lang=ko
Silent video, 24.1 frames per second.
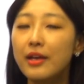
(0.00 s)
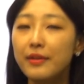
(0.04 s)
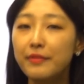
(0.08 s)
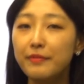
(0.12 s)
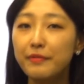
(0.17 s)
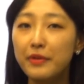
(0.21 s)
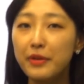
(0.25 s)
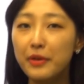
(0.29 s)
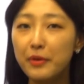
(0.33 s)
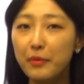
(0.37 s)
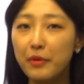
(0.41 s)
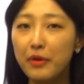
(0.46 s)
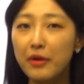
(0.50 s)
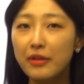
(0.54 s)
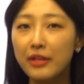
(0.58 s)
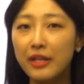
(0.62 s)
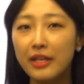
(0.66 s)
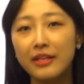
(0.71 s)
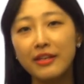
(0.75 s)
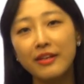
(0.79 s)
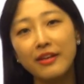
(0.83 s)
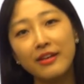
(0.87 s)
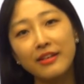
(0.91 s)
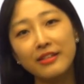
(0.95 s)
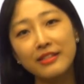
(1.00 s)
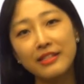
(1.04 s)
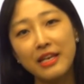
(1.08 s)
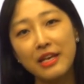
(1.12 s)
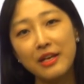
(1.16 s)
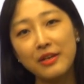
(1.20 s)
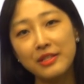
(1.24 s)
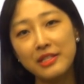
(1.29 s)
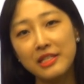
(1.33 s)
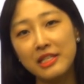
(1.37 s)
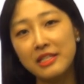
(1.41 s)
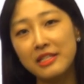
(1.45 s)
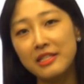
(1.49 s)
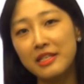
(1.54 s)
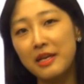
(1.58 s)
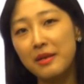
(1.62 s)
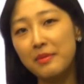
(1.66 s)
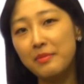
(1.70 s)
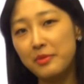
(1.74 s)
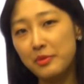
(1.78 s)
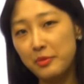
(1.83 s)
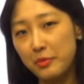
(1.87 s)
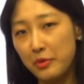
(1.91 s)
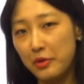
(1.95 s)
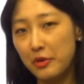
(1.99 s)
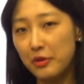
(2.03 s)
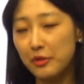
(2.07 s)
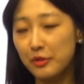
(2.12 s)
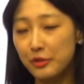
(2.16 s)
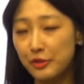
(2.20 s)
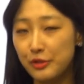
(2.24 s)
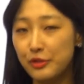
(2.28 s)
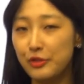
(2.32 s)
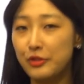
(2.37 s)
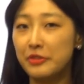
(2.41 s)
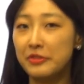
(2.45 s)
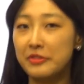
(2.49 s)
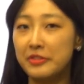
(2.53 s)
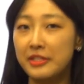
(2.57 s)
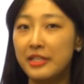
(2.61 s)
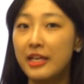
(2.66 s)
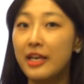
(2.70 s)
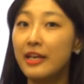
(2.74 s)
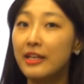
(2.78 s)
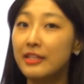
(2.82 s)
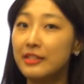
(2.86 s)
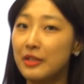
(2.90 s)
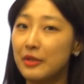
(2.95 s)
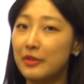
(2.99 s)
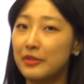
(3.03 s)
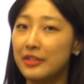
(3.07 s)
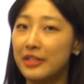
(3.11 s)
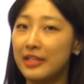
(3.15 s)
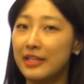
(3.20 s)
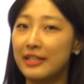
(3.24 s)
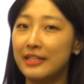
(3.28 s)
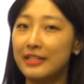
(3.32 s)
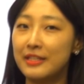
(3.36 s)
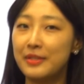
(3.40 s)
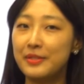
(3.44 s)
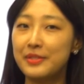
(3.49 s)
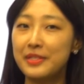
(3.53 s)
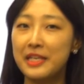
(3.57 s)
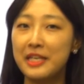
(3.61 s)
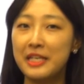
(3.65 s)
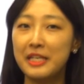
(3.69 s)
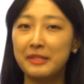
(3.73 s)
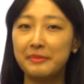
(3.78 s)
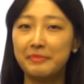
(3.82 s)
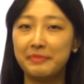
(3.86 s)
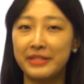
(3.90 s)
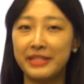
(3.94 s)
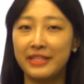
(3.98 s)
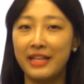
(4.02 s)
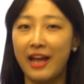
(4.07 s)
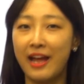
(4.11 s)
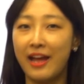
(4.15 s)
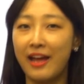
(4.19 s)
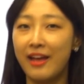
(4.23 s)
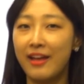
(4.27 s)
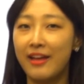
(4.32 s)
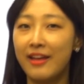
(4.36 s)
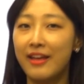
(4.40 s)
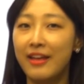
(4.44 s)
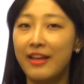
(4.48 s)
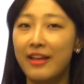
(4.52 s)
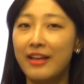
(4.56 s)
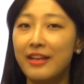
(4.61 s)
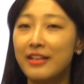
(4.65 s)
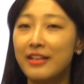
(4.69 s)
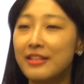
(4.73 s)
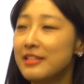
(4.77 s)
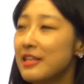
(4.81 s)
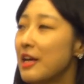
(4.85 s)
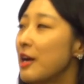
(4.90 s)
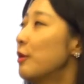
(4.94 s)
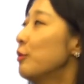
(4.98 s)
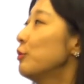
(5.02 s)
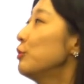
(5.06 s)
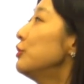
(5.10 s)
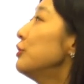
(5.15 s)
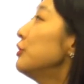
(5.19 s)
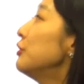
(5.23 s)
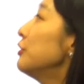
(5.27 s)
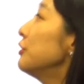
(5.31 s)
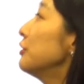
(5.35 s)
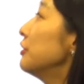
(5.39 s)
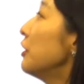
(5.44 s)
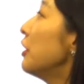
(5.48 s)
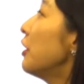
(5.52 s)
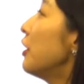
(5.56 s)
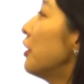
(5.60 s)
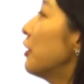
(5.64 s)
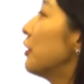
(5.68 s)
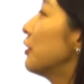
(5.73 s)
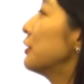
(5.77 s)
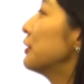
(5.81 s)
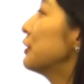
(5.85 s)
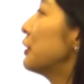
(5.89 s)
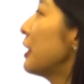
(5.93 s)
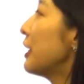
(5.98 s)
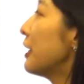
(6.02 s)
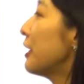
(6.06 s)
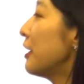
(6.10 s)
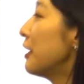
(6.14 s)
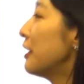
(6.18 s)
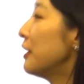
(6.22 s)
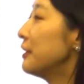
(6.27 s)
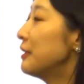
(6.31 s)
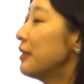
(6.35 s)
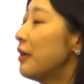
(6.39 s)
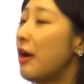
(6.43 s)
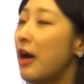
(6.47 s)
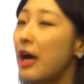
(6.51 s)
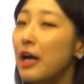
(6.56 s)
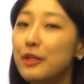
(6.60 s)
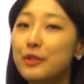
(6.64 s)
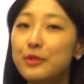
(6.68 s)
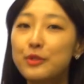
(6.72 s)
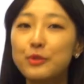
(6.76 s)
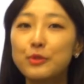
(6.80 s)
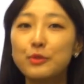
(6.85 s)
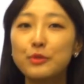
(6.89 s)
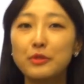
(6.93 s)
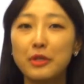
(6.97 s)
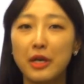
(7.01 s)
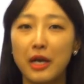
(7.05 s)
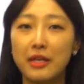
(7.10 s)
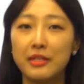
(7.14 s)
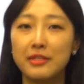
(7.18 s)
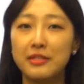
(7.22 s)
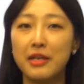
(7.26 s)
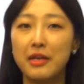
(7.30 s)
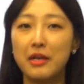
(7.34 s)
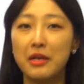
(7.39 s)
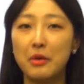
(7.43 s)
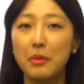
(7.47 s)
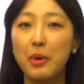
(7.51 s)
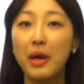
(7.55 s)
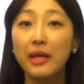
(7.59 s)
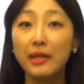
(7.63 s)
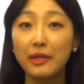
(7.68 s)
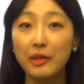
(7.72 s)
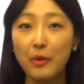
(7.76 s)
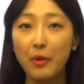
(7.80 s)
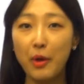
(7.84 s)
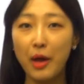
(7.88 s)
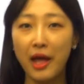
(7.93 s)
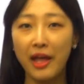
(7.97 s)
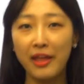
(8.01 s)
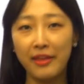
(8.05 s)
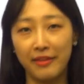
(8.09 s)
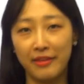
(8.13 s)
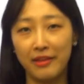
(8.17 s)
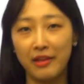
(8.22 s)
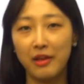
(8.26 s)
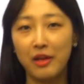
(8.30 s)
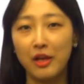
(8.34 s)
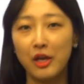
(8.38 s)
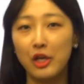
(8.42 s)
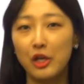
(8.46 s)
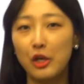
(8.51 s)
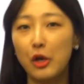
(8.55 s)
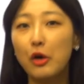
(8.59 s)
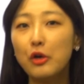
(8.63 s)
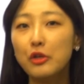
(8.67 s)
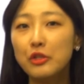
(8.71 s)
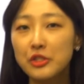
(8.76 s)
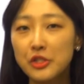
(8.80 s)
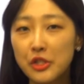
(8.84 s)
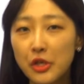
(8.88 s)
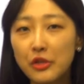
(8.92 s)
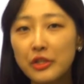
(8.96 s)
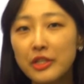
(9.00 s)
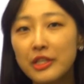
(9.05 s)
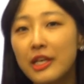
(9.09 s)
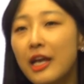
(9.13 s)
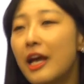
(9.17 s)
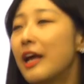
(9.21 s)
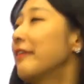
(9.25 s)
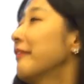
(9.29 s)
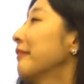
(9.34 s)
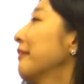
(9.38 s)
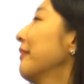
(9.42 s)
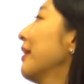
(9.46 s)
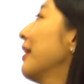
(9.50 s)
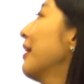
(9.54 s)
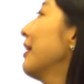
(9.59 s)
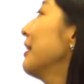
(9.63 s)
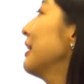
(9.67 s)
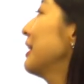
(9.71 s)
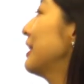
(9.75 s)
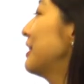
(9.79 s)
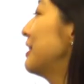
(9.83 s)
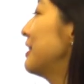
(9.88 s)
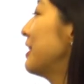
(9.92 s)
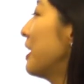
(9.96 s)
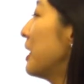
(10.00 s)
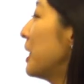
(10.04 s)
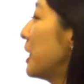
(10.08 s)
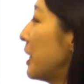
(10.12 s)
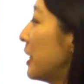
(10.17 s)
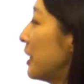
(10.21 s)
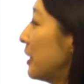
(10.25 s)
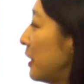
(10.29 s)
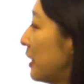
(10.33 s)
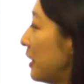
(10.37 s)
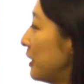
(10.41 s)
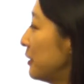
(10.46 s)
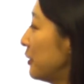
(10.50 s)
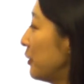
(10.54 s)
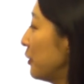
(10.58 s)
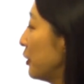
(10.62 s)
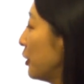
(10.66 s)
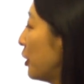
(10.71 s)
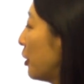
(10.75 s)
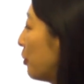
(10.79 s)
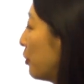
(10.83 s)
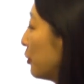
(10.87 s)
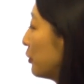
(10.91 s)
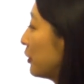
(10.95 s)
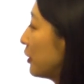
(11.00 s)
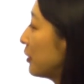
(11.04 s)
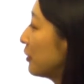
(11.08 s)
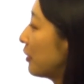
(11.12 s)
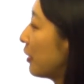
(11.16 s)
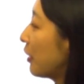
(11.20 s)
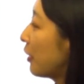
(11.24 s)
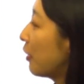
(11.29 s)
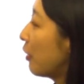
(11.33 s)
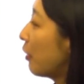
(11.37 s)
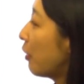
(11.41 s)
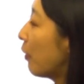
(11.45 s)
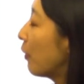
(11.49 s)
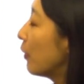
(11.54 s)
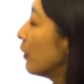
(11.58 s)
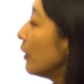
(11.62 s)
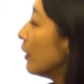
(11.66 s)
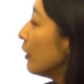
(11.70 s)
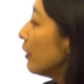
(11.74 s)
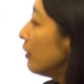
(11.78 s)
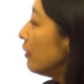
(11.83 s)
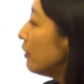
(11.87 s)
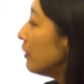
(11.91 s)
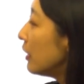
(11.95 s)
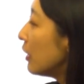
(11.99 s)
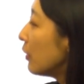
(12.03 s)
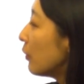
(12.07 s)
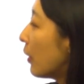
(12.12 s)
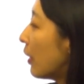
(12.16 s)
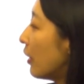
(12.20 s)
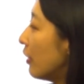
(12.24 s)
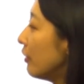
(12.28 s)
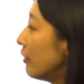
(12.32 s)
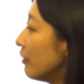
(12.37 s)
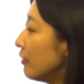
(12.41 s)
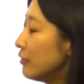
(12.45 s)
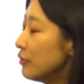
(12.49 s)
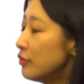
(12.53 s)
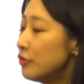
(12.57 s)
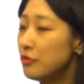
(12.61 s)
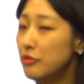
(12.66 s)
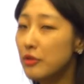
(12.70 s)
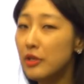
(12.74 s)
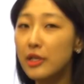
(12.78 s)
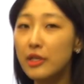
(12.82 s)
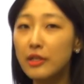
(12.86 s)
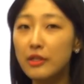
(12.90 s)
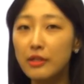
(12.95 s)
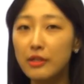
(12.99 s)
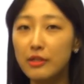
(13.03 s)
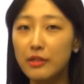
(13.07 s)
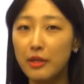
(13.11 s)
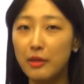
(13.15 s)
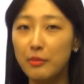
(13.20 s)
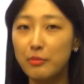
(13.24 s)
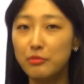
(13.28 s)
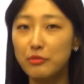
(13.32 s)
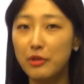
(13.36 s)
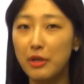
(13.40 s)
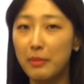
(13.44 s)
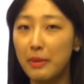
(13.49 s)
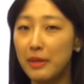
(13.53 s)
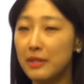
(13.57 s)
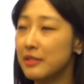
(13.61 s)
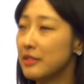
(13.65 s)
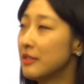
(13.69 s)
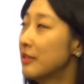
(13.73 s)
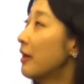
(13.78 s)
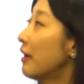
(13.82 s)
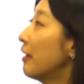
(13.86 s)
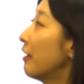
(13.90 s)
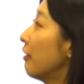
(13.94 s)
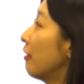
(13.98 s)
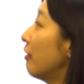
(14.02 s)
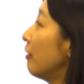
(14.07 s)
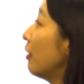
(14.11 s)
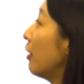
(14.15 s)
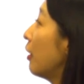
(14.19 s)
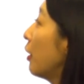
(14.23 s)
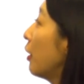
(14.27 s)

everyone. 안녕하세요. 틴타임스 월드 뉴스의 전나리 선생입니다. 자, 오늘은요. 세계에서 아주 가장 화려한 럭저리한 기타에 대해서 읽어볼 텐데요. 이게 과연 트레인의 내부가 맞을까요?